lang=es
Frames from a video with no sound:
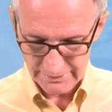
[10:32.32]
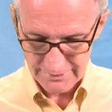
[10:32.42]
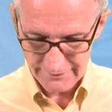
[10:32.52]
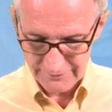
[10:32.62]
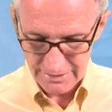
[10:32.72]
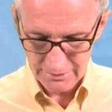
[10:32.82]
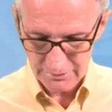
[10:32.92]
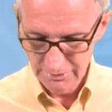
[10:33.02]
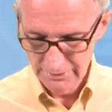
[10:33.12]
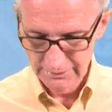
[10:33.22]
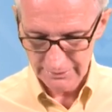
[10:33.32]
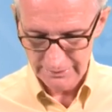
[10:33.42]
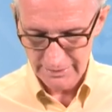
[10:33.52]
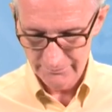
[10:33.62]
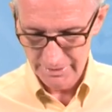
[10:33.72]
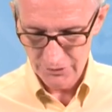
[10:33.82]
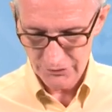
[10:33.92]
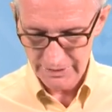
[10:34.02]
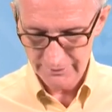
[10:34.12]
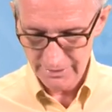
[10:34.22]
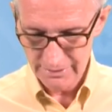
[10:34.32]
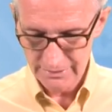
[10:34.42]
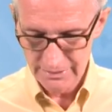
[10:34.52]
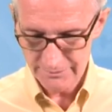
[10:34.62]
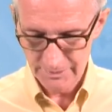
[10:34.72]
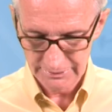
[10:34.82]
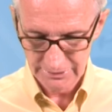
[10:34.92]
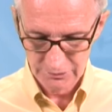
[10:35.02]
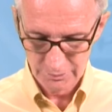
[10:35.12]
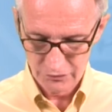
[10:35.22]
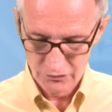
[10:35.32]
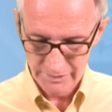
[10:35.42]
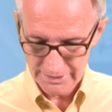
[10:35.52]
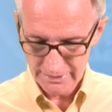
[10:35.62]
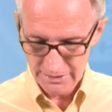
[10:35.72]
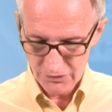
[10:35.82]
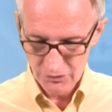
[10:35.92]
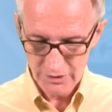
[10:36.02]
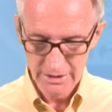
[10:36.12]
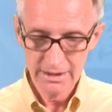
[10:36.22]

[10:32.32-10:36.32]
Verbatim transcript: es 5, queda menos 10x partido por 1 más x2